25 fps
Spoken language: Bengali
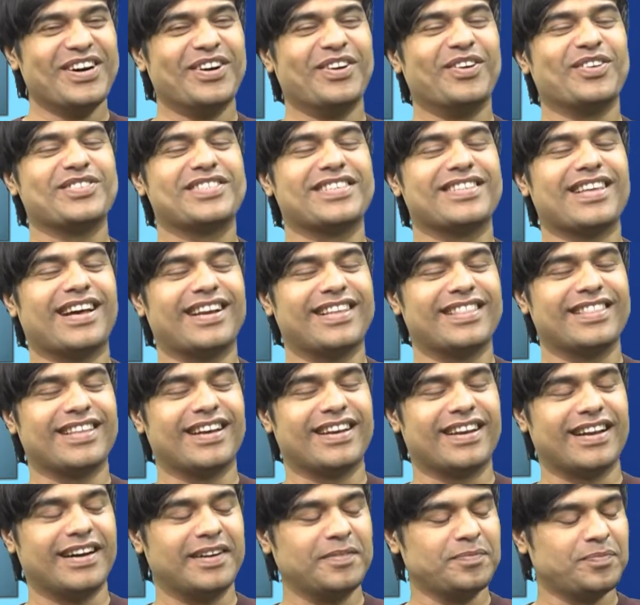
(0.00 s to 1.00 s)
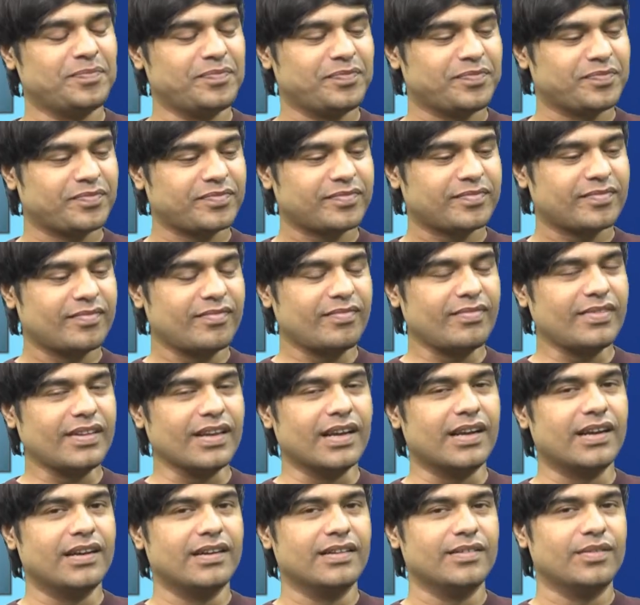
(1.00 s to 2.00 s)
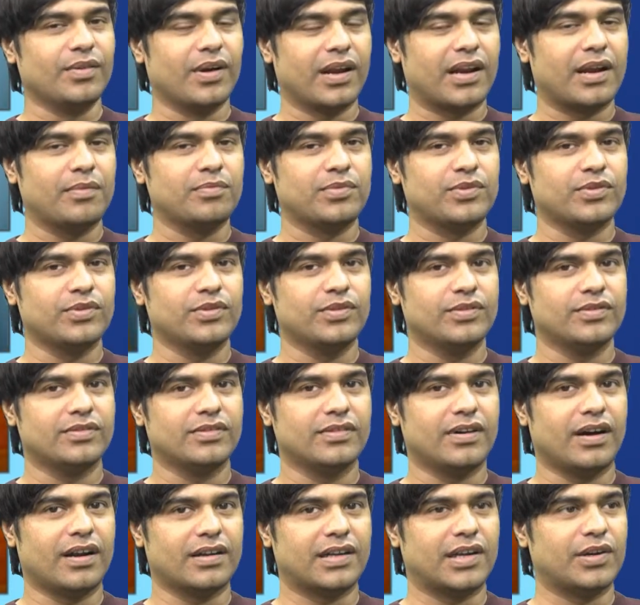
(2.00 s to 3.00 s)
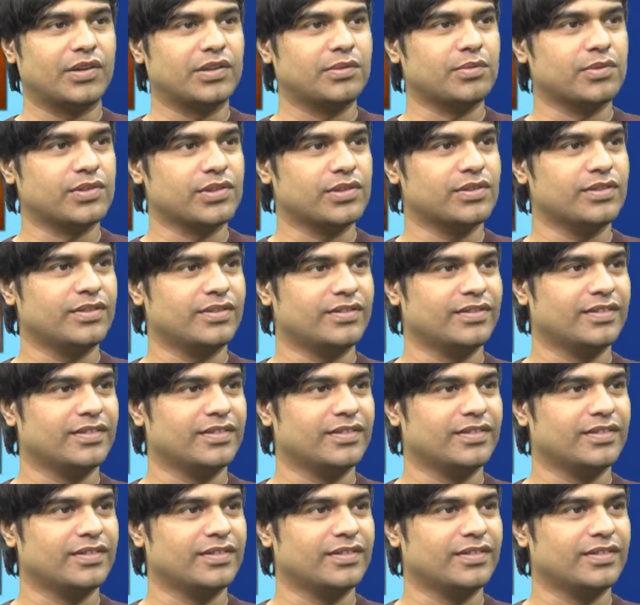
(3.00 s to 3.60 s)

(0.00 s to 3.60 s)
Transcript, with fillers: হচ্ছে তানিন তানহা ওয়েলকাম টু আড্ডা উইথ মঞ্জু